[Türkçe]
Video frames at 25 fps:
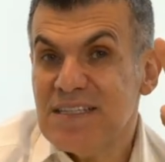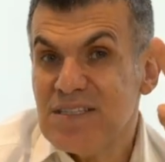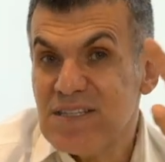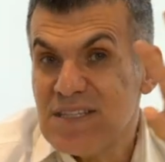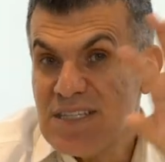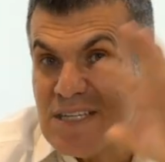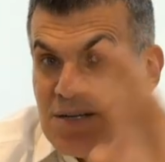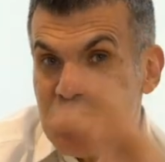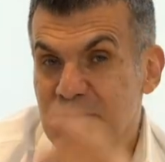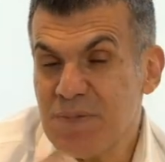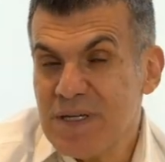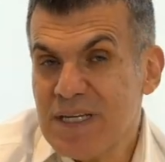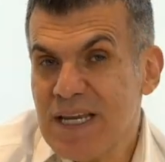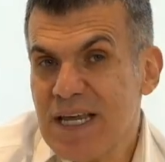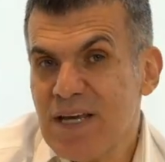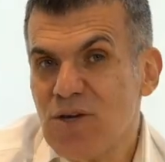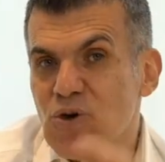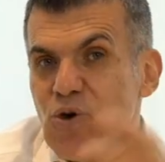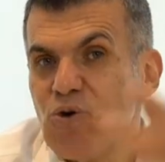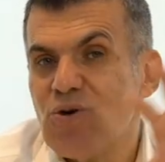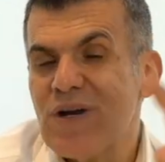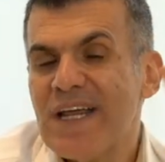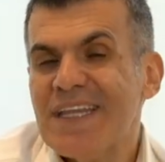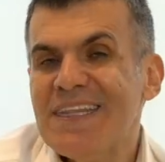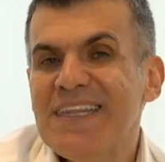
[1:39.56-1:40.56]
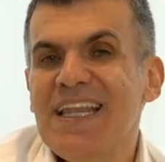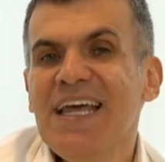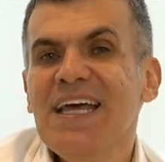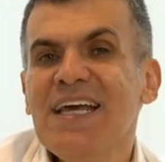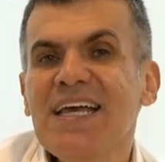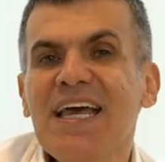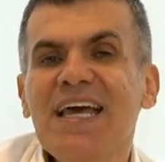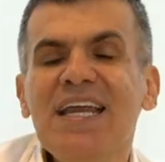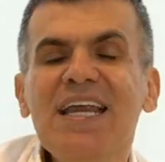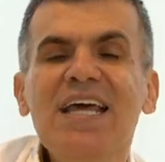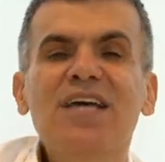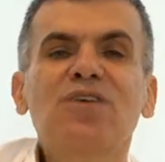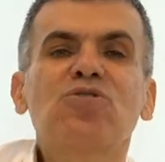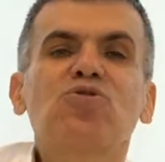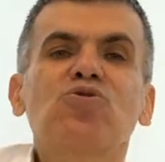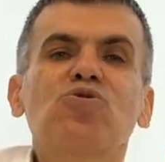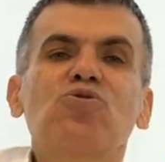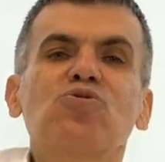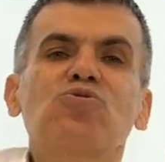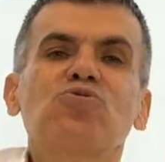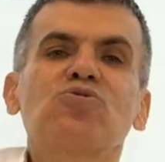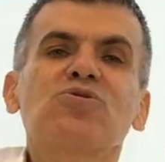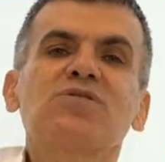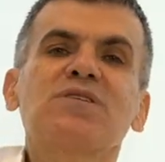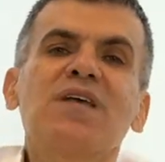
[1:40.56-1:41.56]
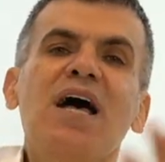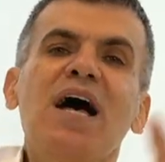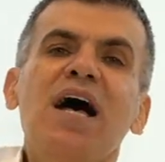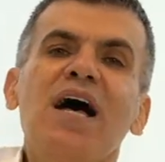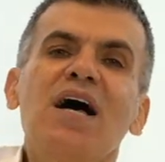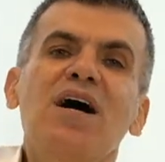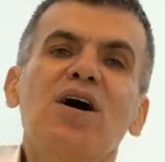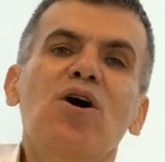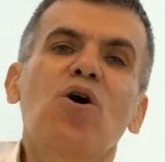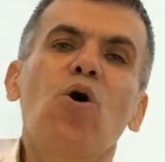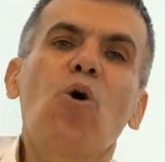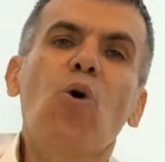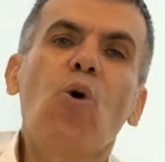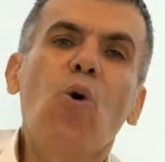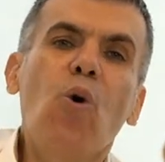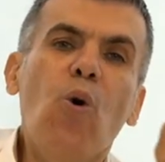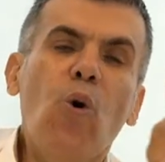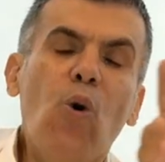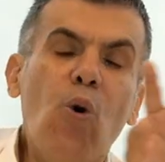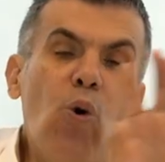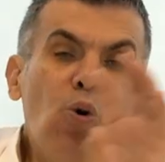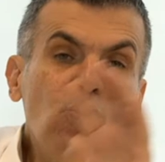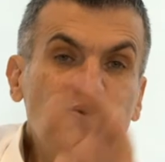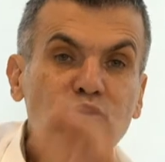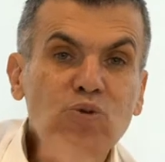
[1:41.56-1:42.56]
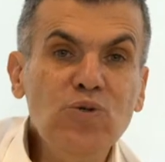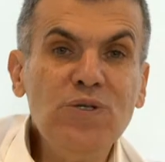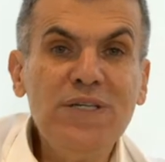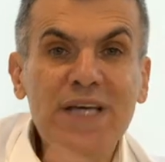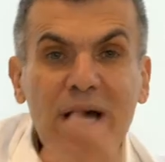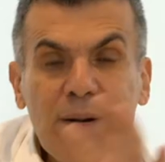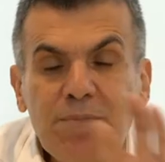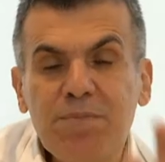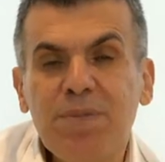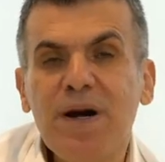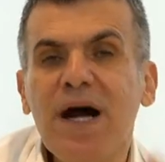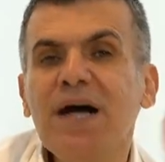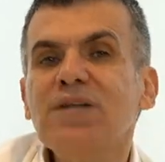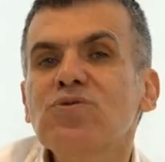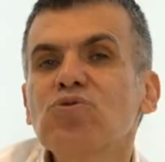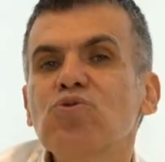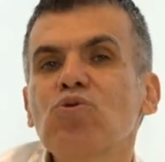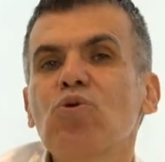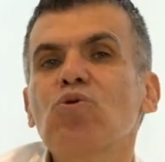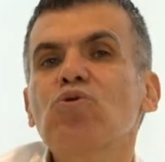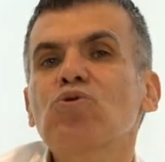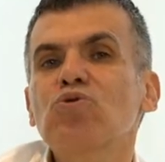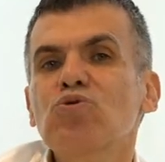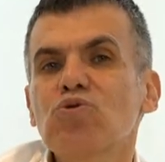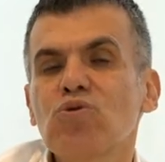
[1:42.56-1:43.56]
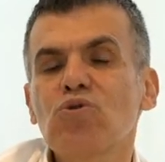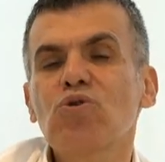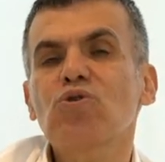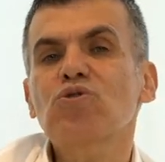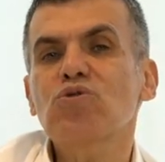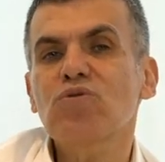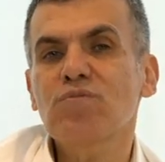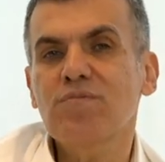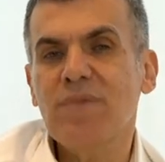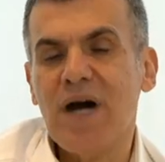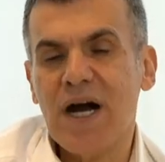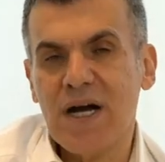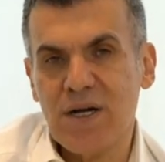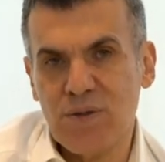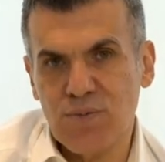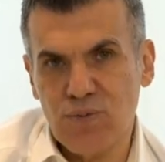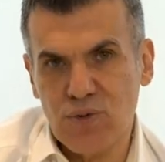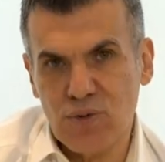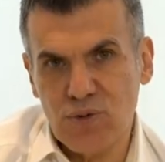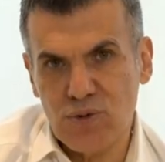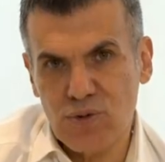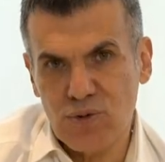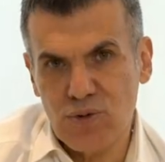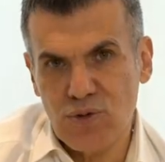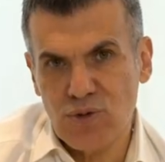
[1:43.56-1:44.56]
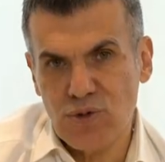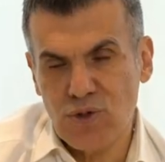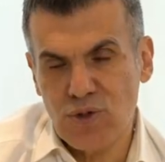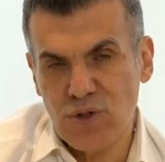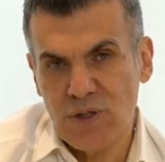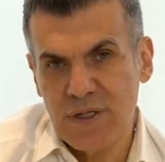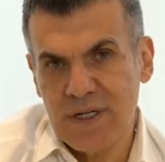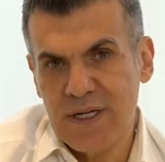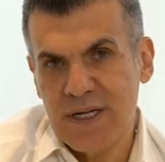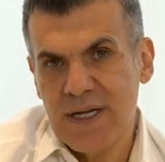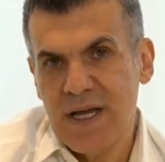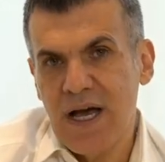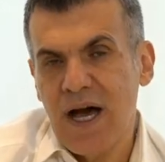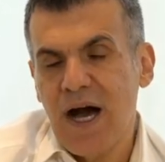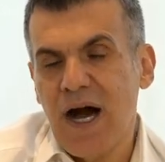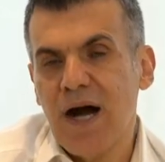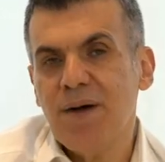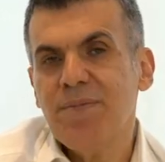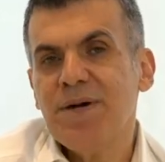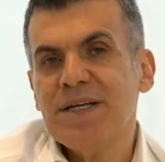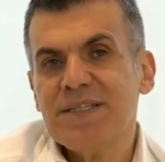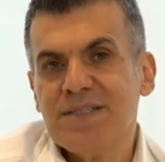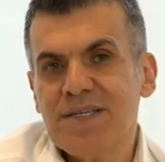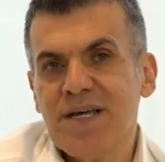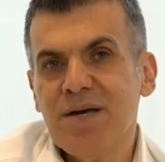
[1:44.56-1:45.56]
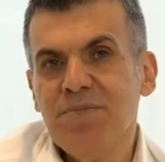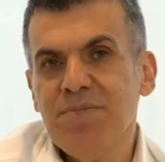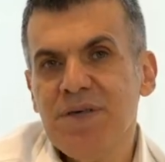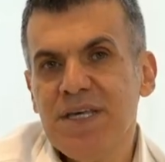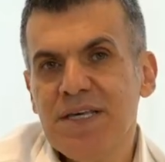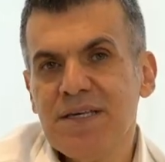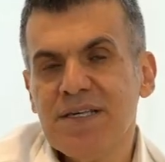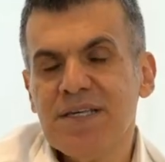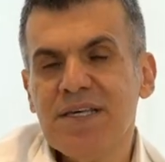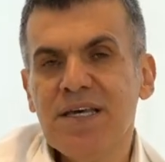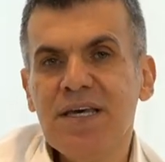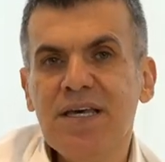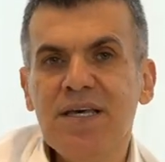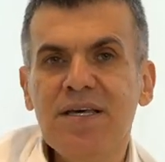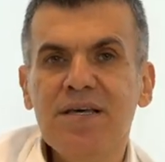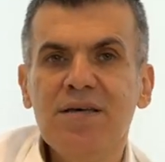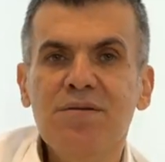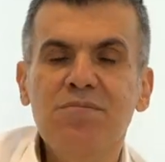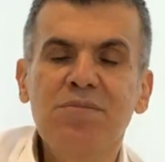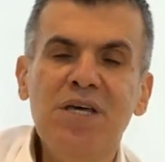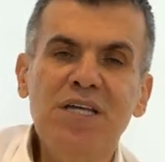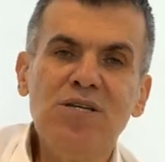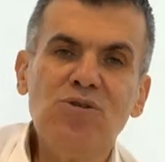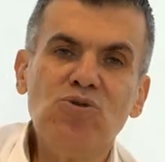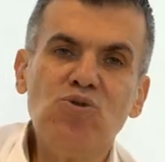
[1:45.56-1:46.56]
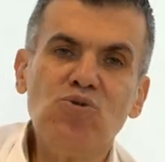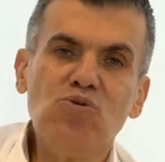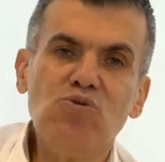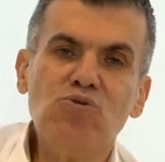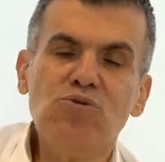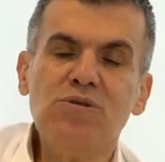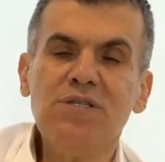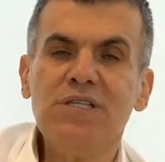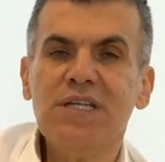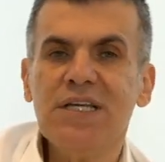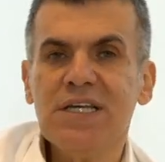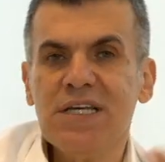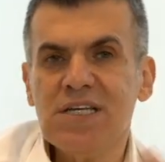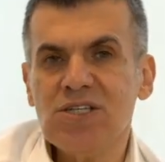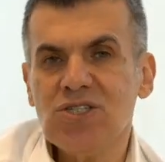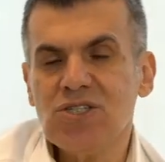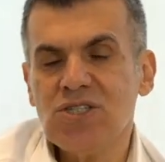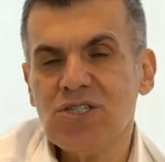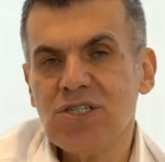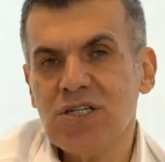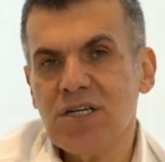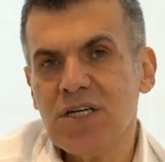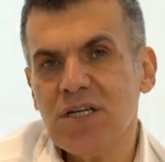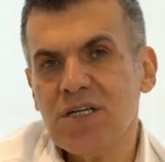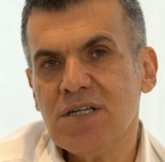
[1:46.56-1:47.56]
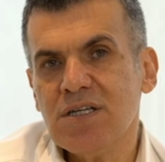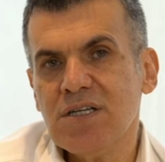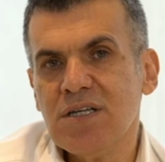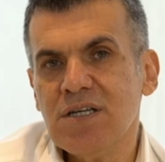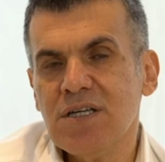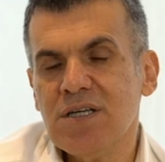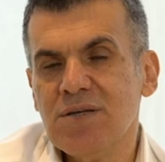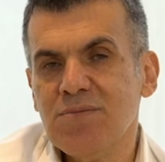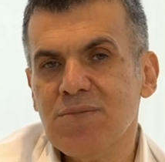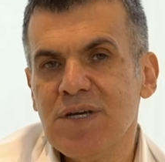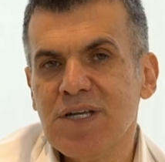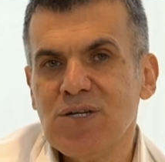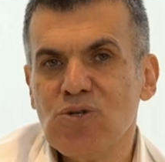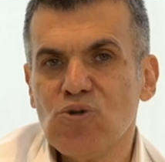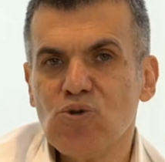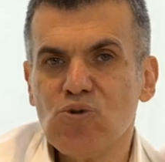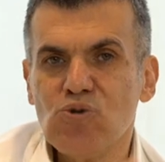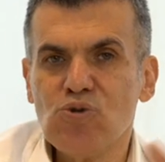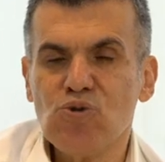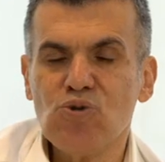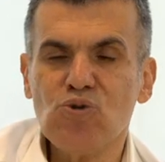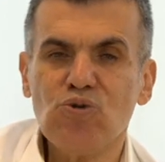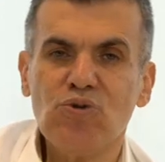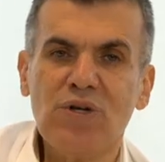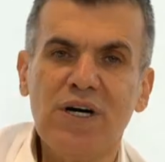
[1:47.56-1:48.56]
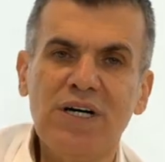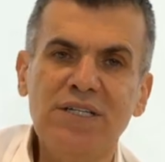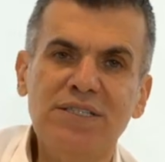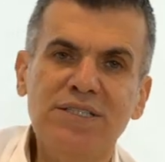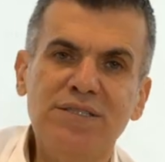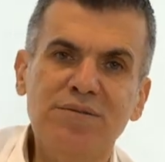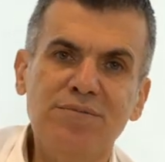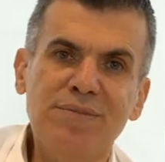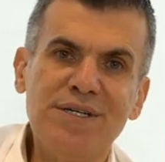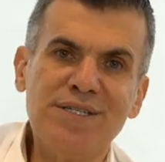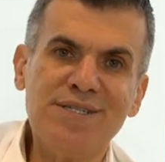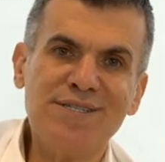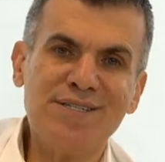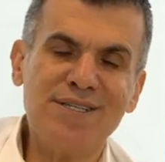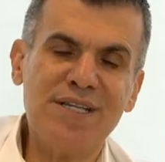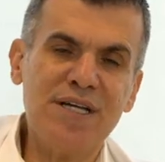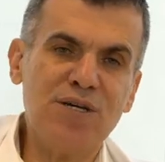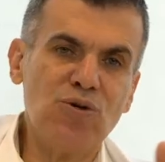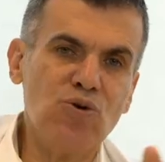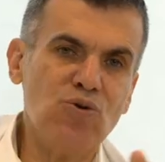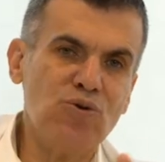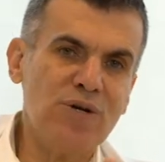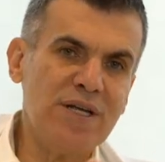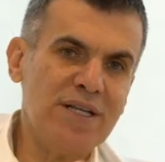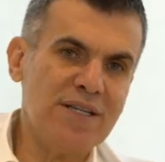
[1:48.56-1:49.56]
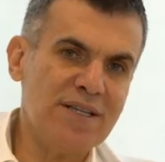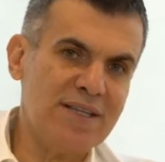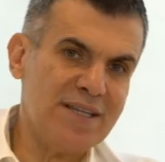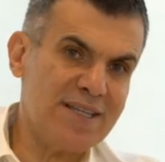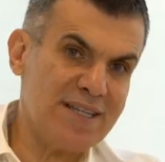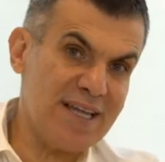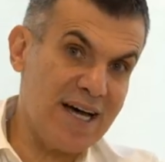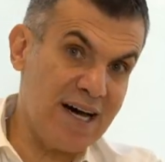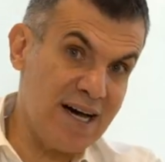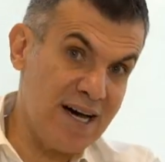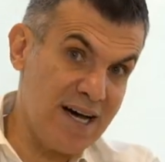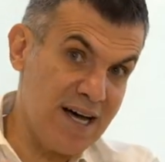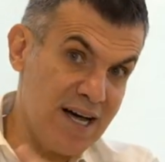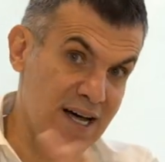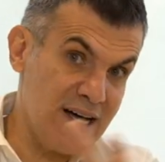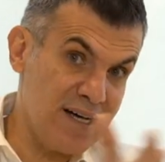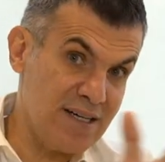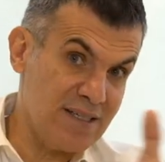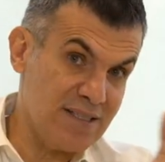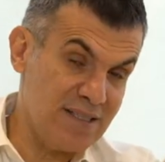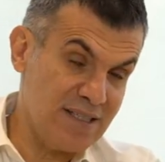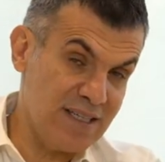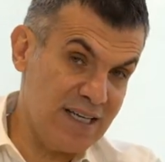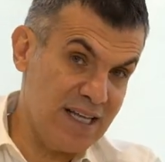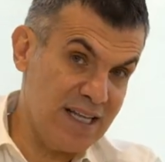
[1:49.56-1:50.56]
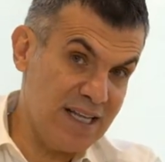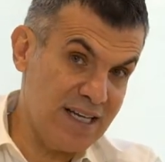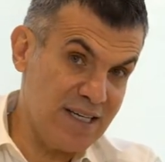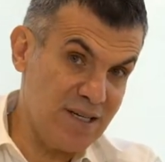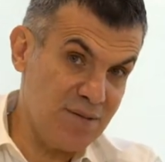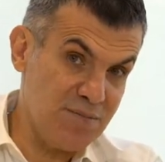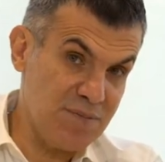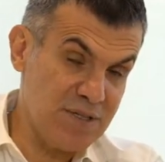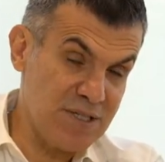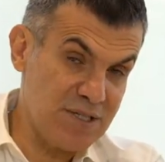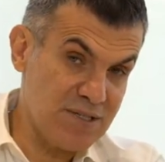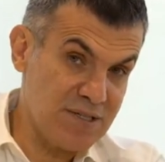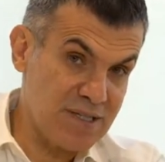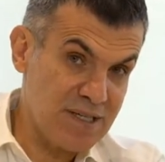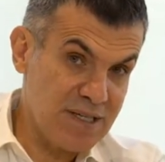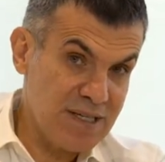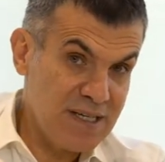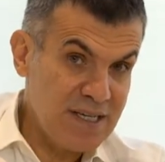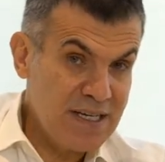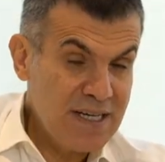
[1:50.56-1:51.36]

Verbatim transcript: tipine göre ne gerekiyorsa onu yapan doktor makbuldür. Ama tabii ki menisküs dikişi, e, menisküsün alınmasına göre daha ileri bir